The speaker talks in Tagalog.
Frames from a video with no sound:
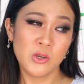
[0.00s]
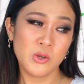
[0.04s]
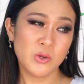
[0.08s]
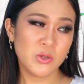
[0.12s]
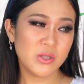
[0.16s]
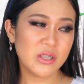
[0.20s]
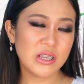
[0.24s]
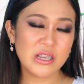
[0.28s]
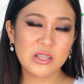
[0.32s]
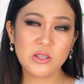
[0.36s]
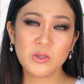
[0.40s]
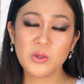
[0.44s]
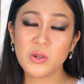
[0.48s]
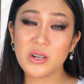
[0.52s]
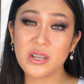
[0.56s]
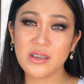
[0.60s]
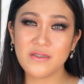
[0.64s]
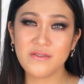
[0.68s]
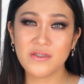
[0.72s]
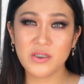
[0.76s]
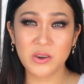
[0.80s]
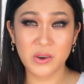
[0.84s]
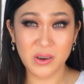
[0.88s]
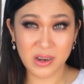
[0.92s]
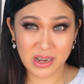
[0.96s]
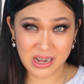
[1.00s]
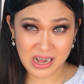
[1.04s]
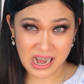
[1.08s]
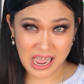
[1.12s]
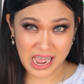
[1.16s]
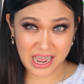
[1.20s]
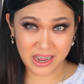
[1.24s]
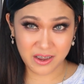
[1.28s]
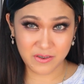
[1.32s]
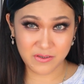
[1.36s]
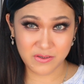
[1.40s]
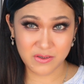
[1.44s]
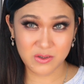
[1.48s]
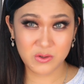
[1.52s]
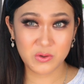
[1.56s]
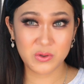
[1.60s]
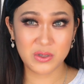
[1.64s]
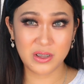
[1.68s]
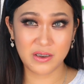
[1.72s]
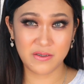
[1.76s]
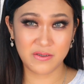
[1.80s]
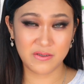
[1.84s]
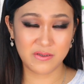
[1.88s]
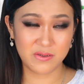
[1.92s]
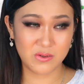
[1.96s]
You need to live your life to
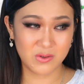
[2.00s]
the